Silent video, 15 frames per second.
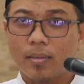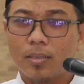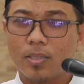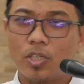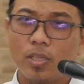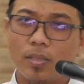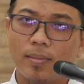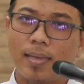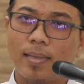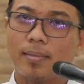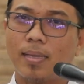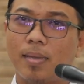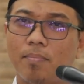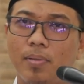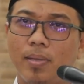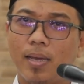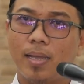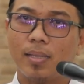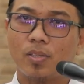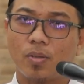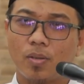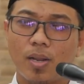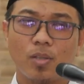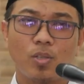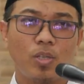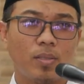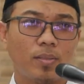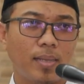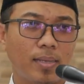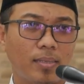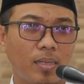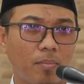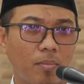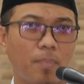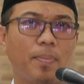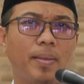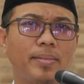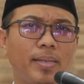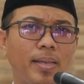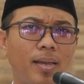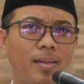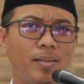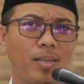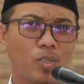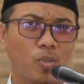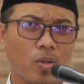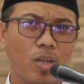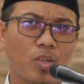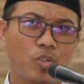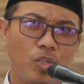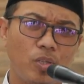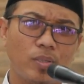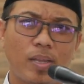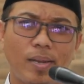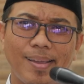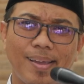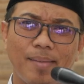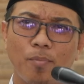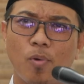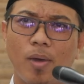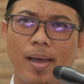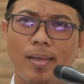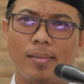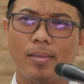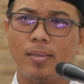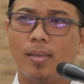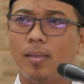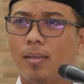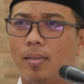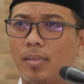Cinta tabiat, seorang cinta sama pasangannya, seorang cinta dengan buah hatinya.